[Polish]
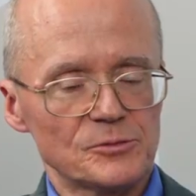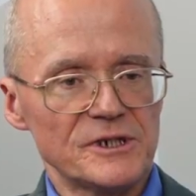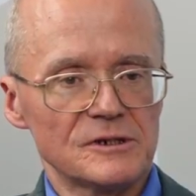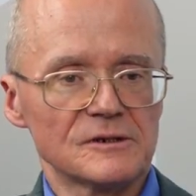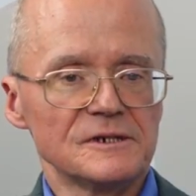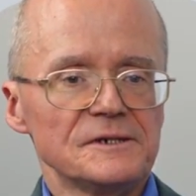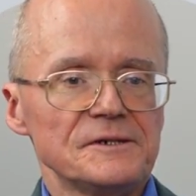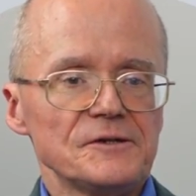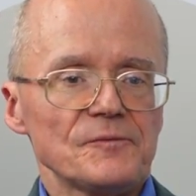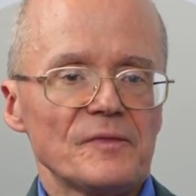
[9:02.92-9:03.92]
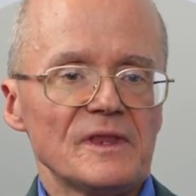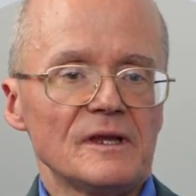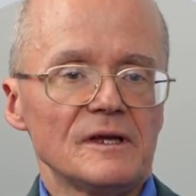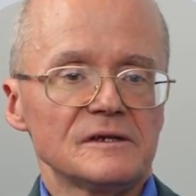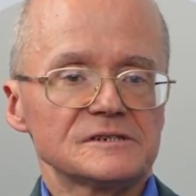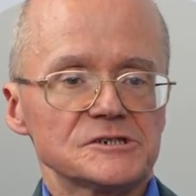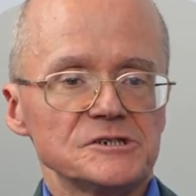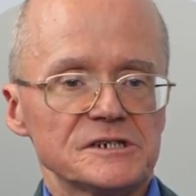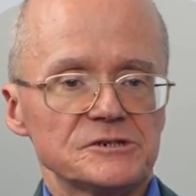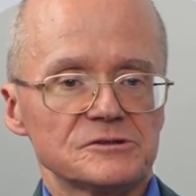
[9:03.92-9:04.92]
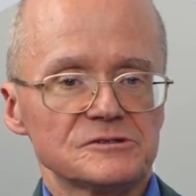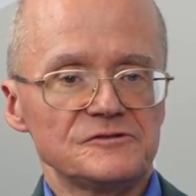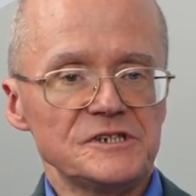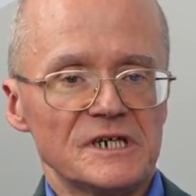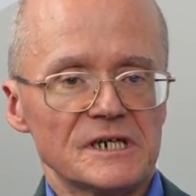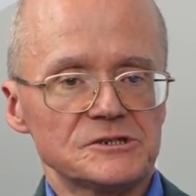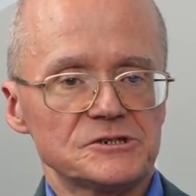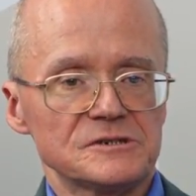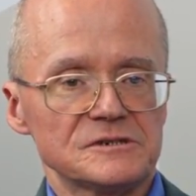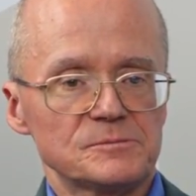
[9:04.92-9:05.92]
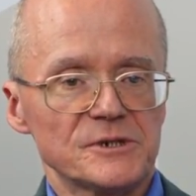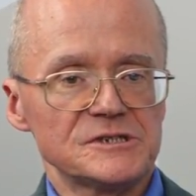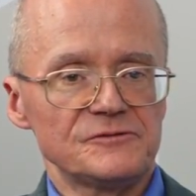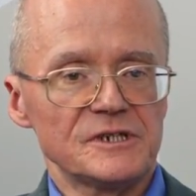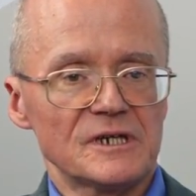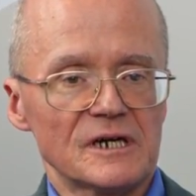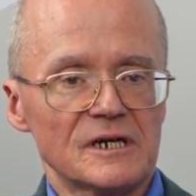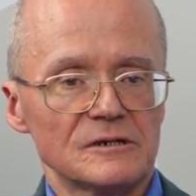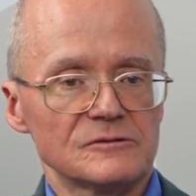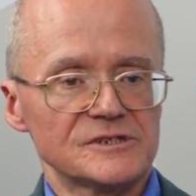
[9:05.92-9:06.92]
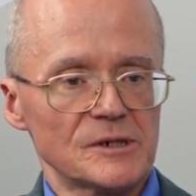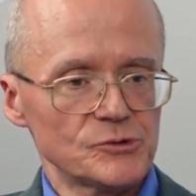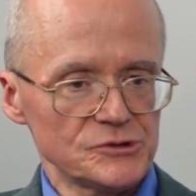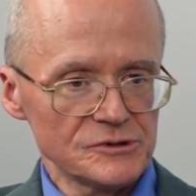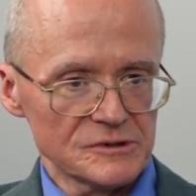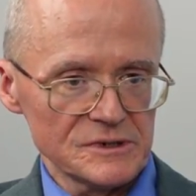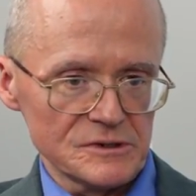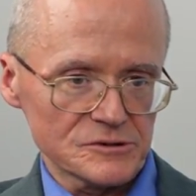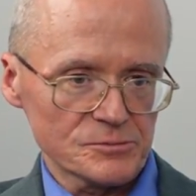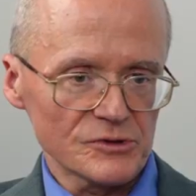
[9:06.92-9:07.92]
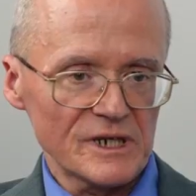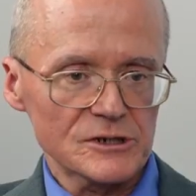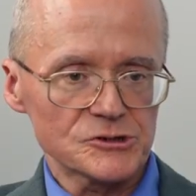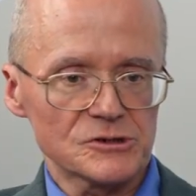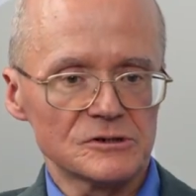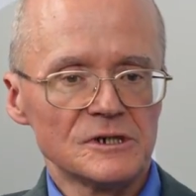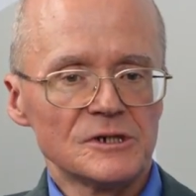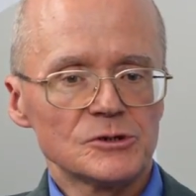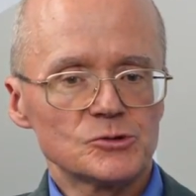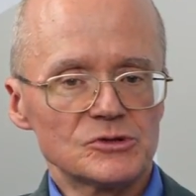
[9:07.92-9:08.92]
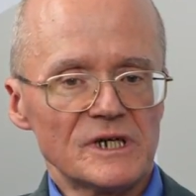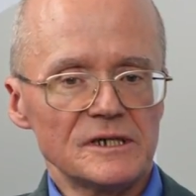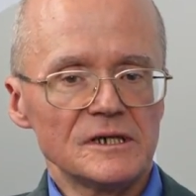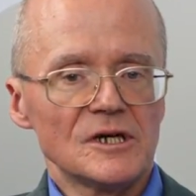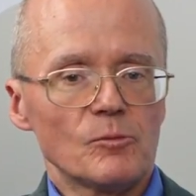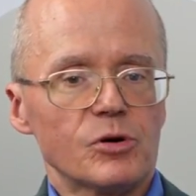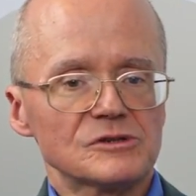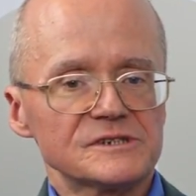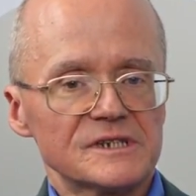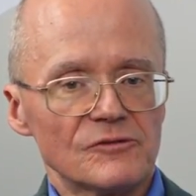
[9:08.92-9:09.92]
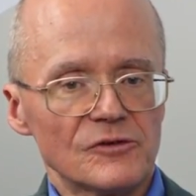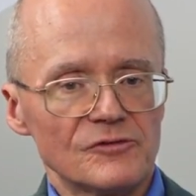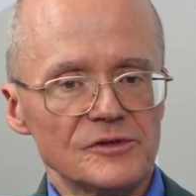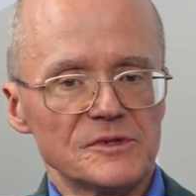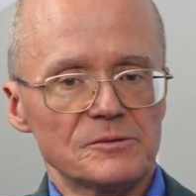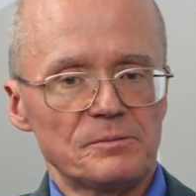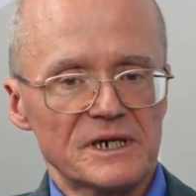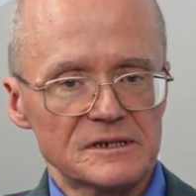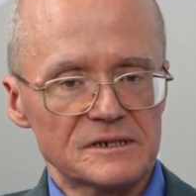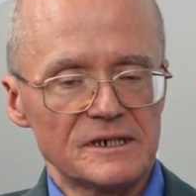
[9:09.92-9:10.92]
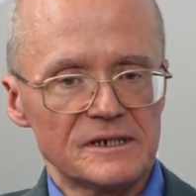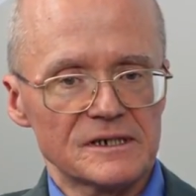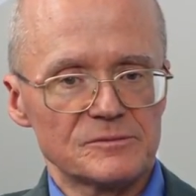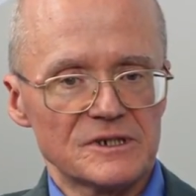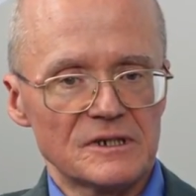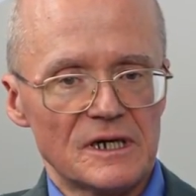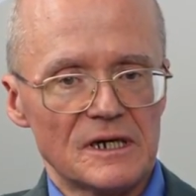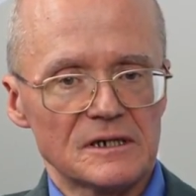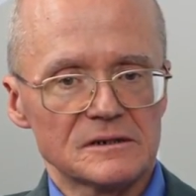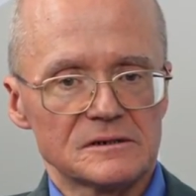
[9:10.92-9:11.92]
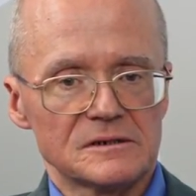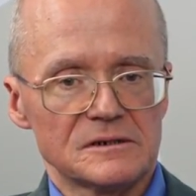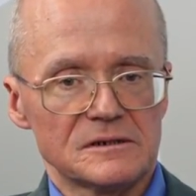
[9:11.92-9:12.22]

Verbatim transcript: dopiero mm, zaczyna się rozwijać, specyfika krajów zapóźnionych gospodarczo. Tutaj podstawowym partnerem dla e,